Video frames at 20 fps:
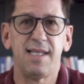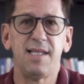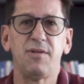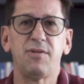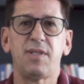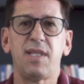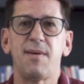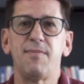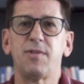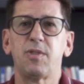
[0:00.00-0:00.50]

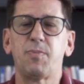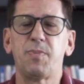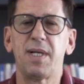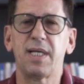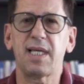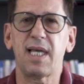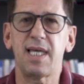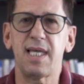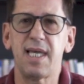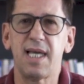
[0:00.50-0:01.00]
não temos
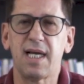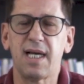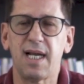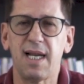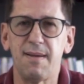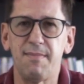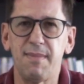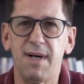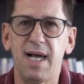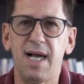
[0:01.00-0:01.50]
para quem
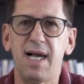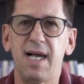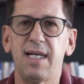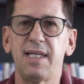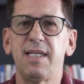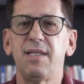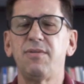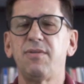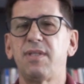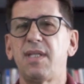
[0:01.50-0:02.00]

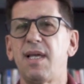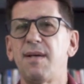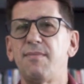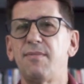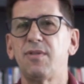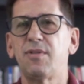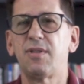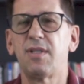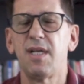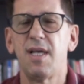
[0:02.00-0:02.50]
reclamar, não
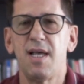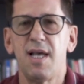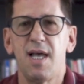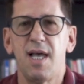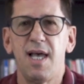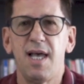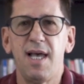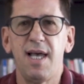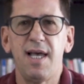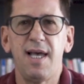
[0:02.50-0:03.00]
temos
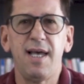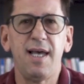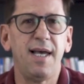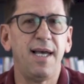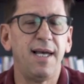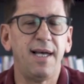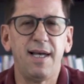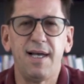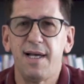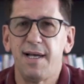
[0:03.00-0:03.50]
é,
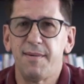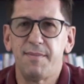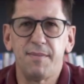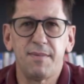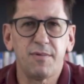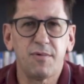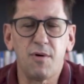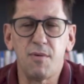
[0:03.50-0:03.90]
é,